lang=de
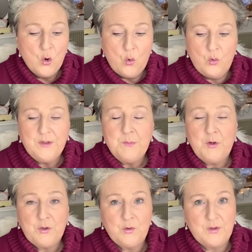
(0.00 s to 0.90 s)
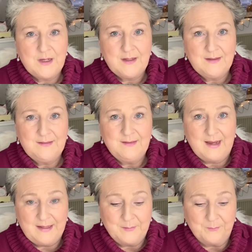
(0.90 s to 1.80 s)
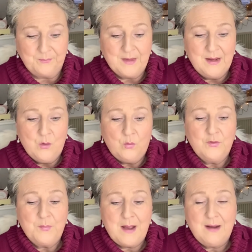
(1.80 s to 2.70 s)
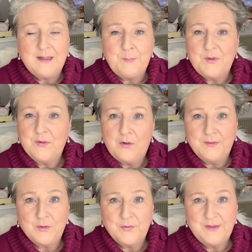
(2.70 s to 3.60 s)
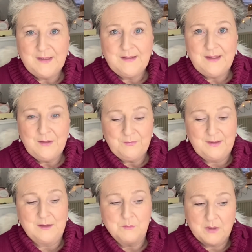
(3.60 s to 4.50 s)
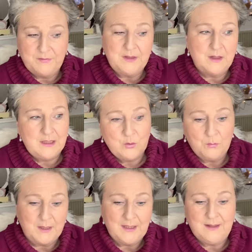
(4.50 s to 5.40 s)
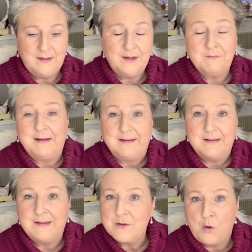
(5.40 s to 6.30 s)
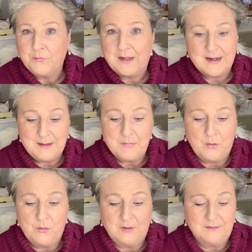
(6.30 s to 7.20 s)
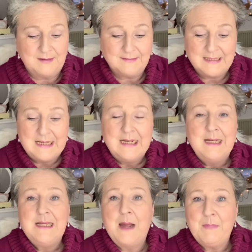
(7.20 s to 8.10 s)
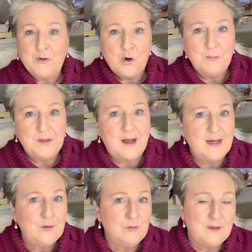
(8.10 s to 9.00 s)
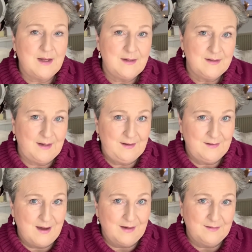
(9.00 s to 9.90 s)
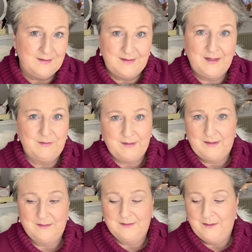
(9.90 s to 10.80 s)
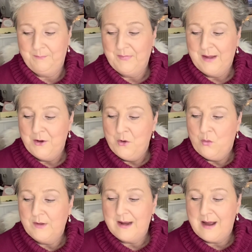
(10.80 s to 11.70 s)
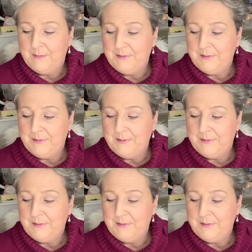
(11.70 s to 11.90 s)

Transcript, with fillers: Und die möchte ich euch gerne zeigen. Und zwar gibt es auch was aus den Ideenwelten mal wieder. Ich und meine Ideenwelten. Ich kaufe da ja immer irgendwas. Ja, man kommt rein und gleich rechte Hand Ideenwelten. Ne? Und da habe